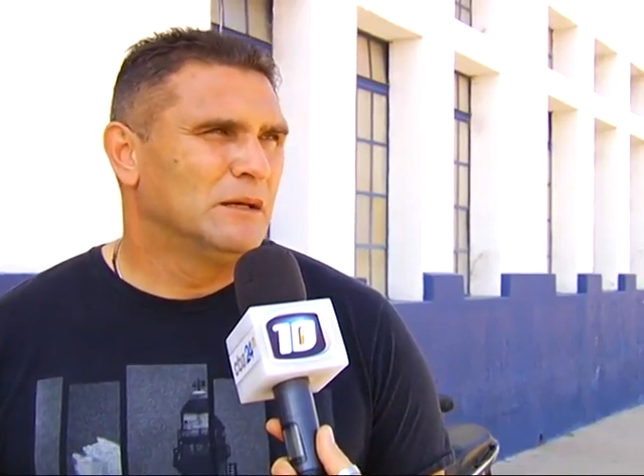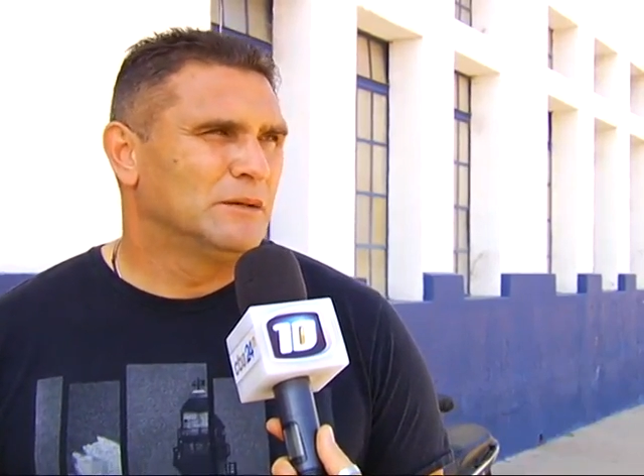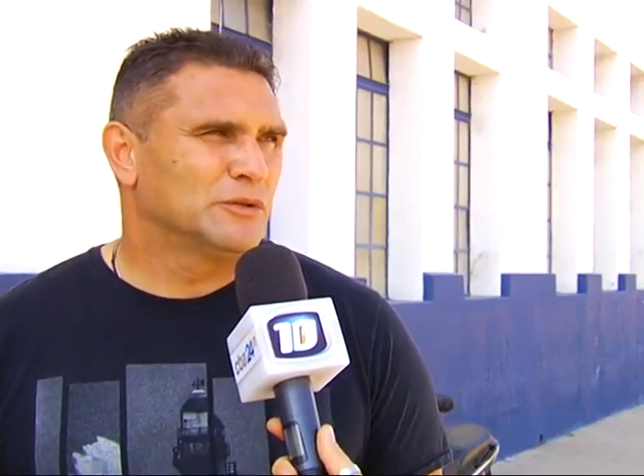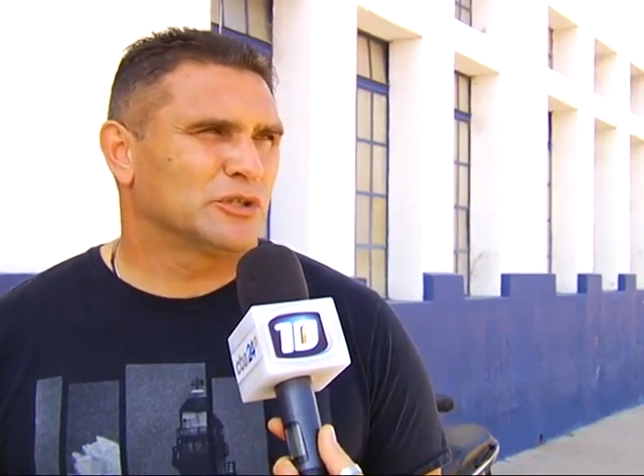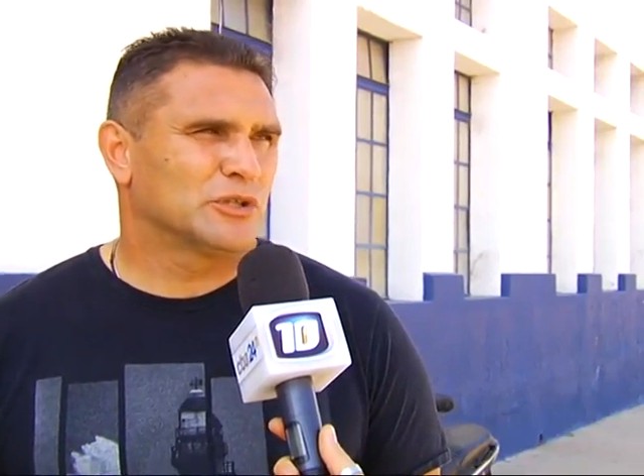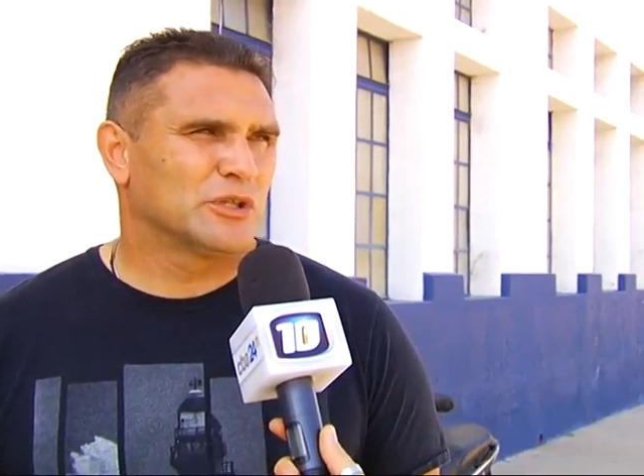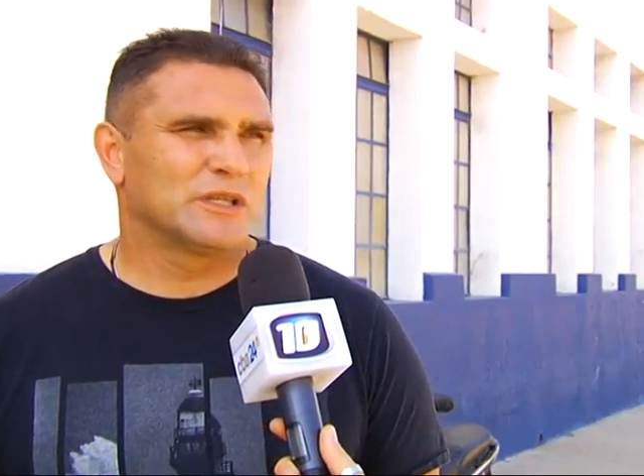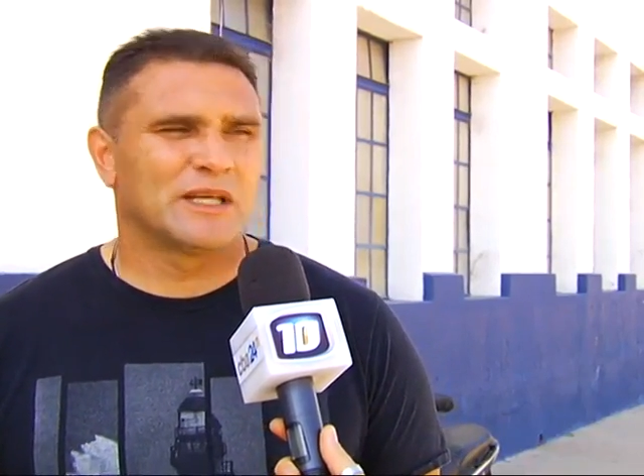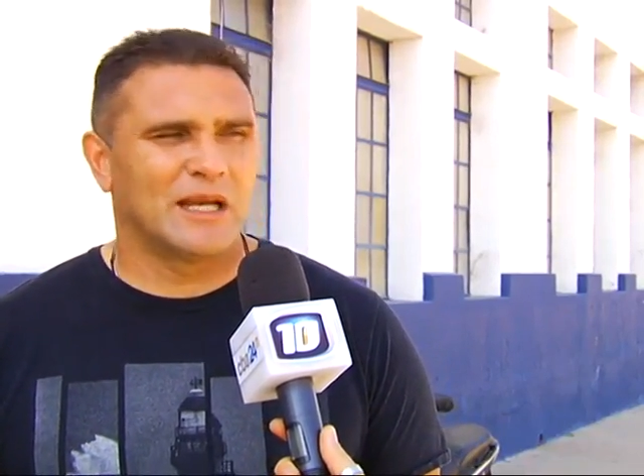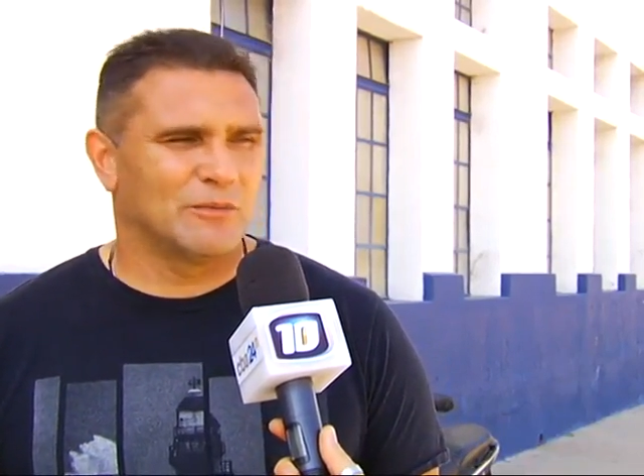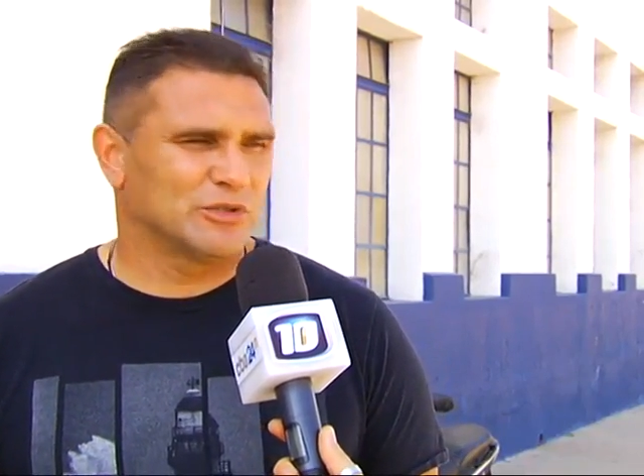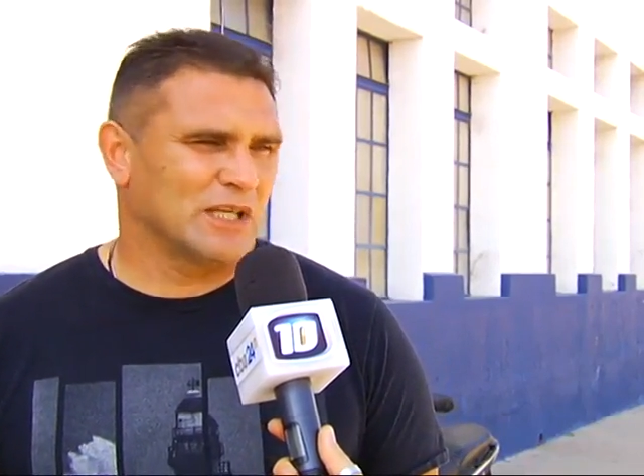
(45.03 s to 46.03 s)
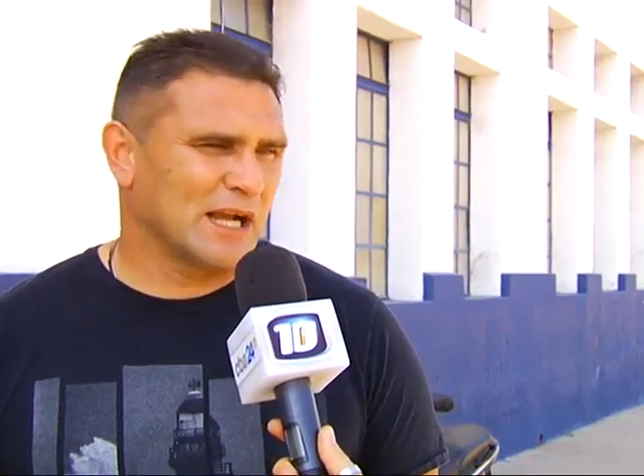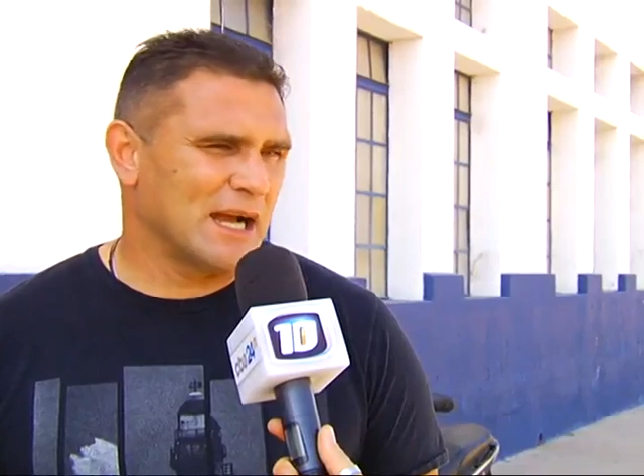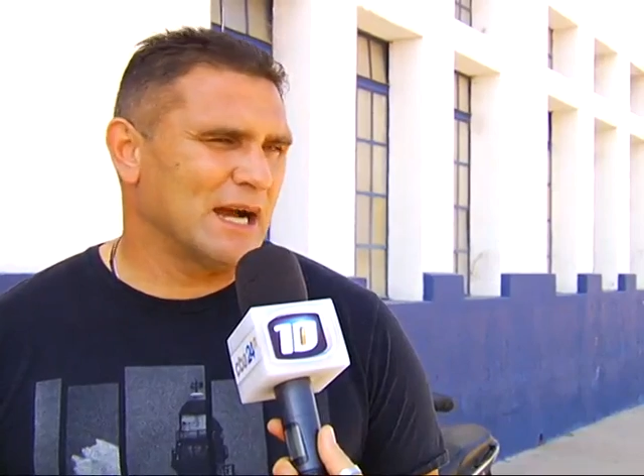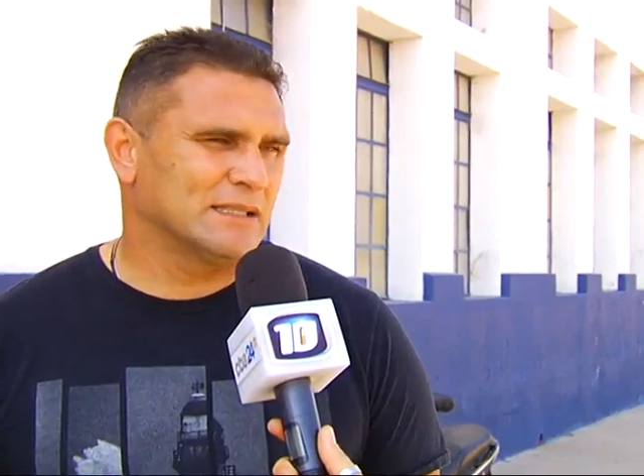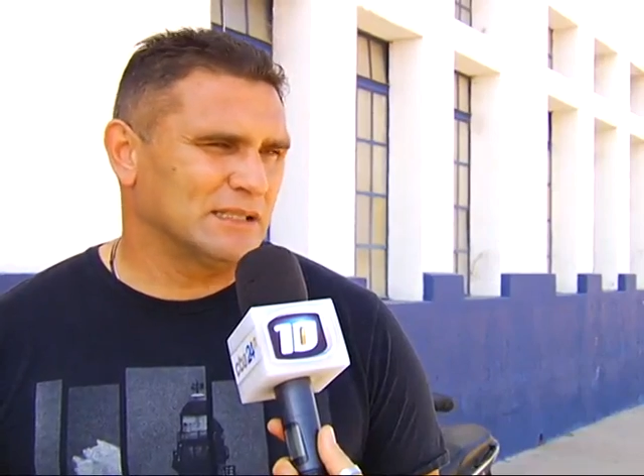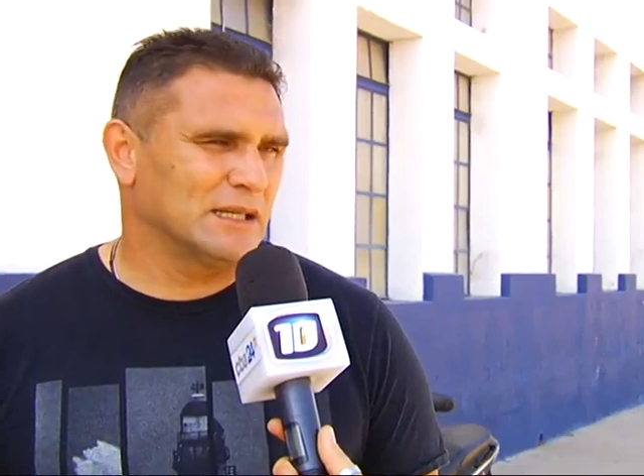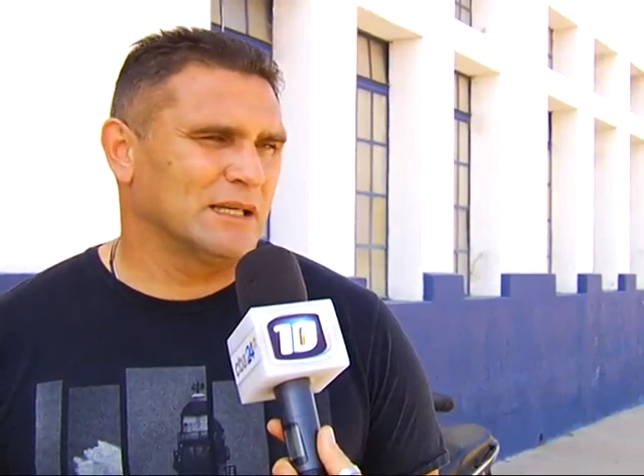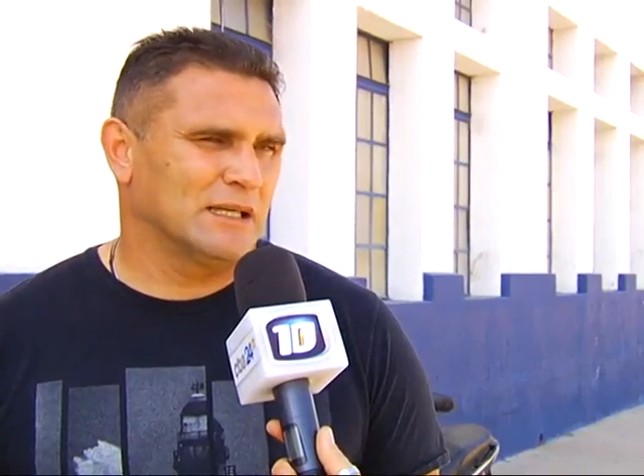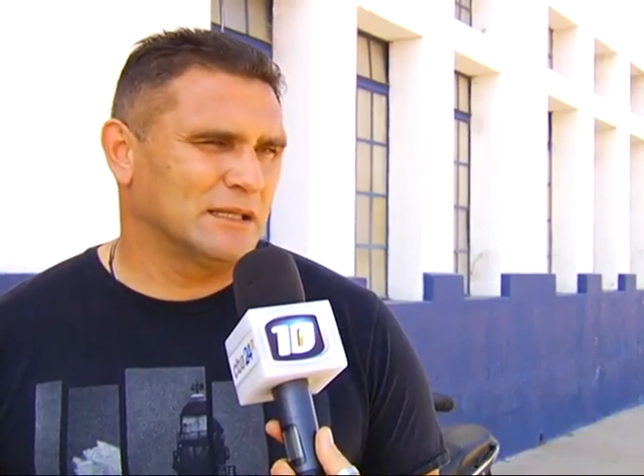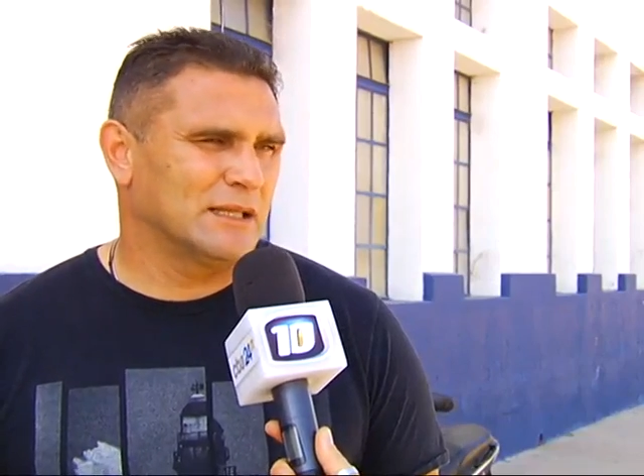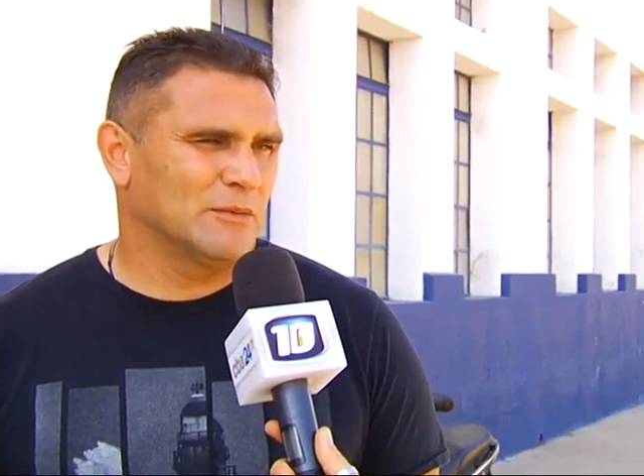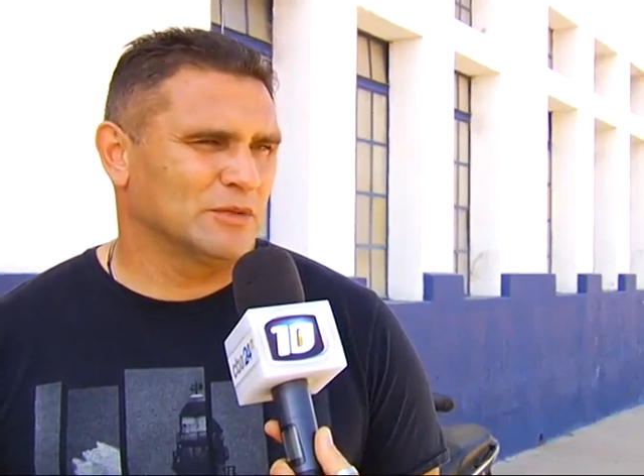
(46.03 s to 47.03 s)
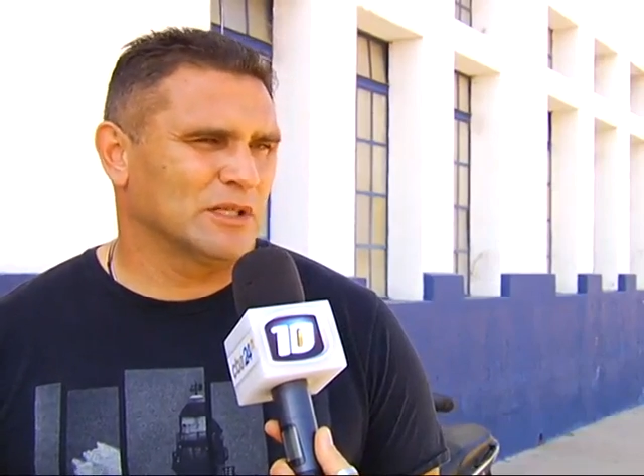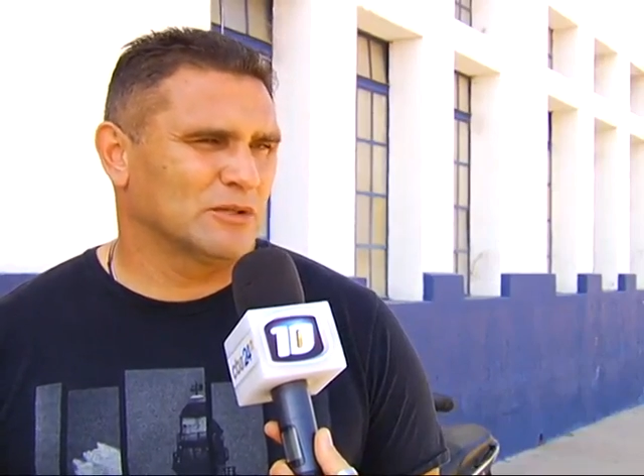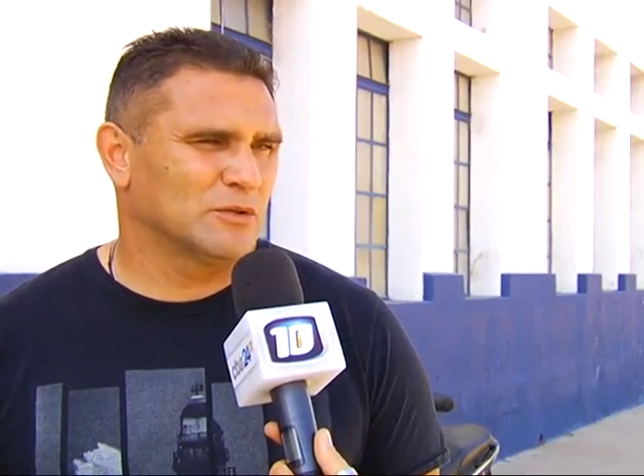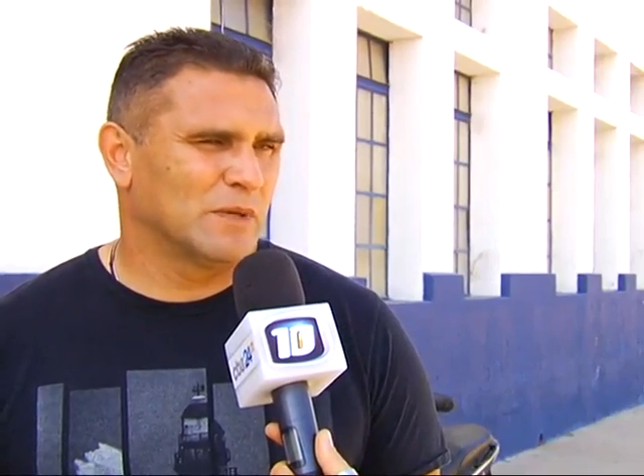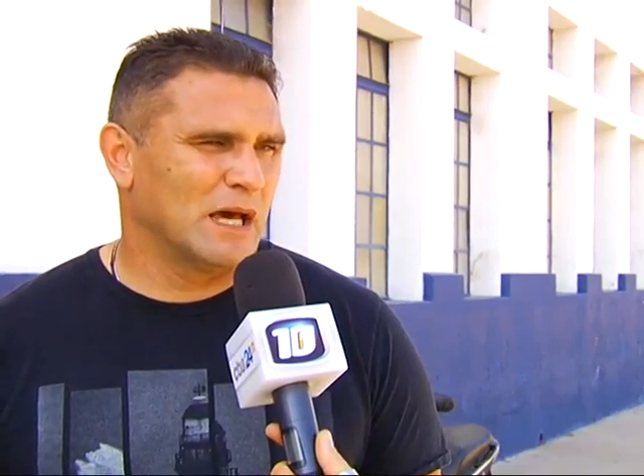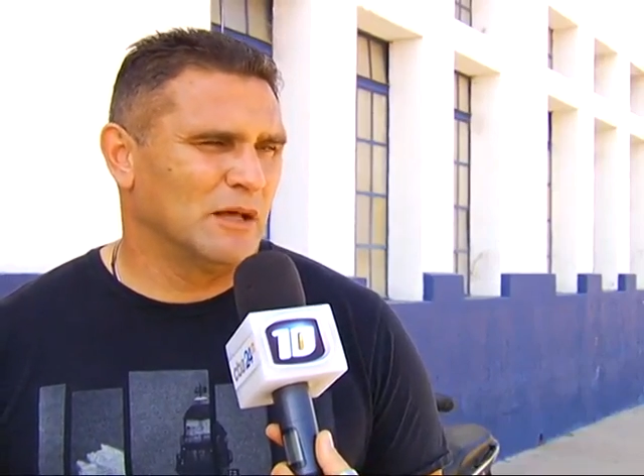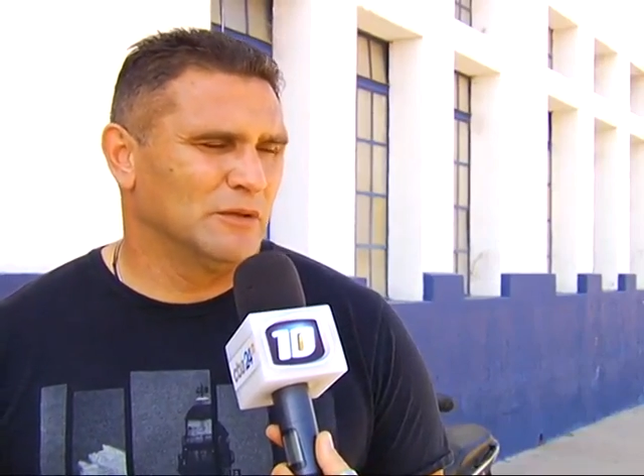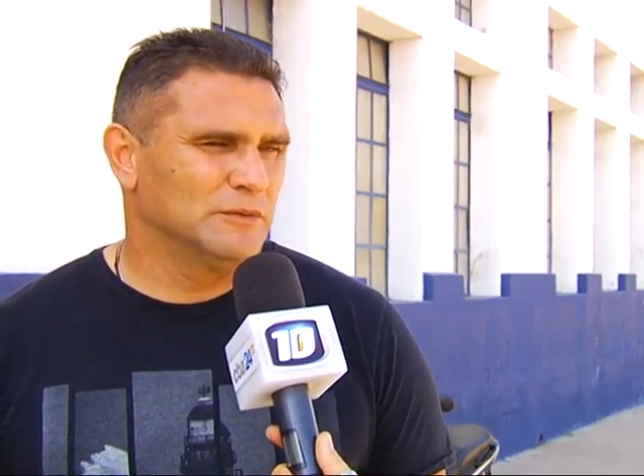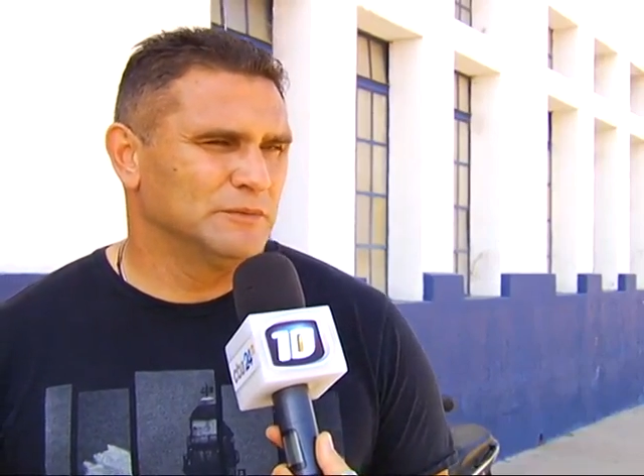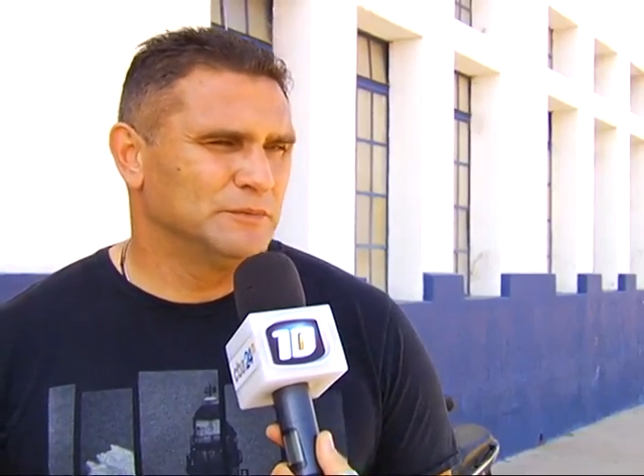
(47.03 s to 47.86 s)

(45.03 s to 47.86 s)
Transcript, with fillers: nosotros entrenamos acá, así que estamos acostumbrados.